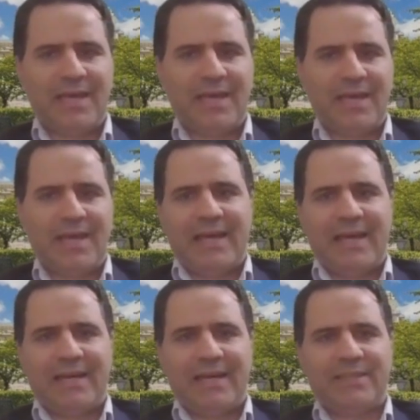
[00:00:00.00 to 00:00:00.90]
دأب
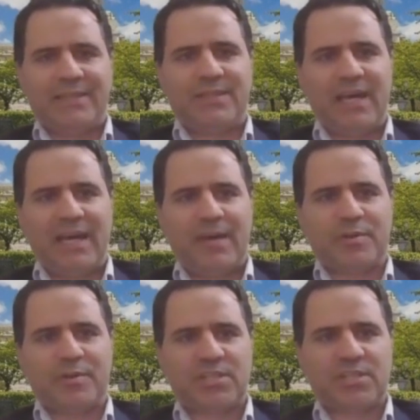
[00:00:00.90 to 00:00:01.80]
الشعب الامريكي
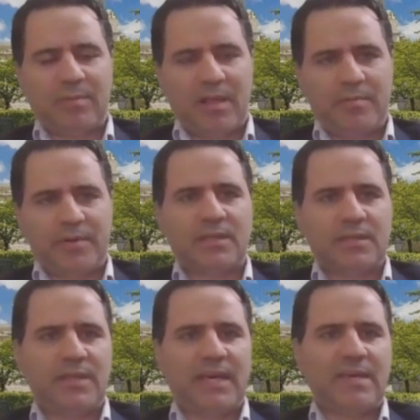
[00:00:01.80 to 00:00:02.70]
دائما
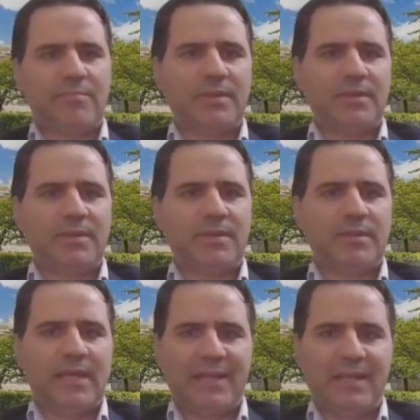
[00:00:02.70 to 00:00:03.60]
على معاقبه
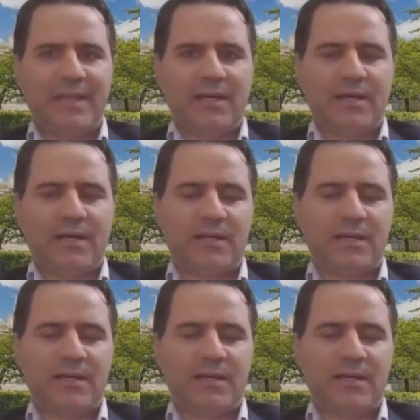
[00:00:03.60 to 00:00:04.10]
الحزب الحاكم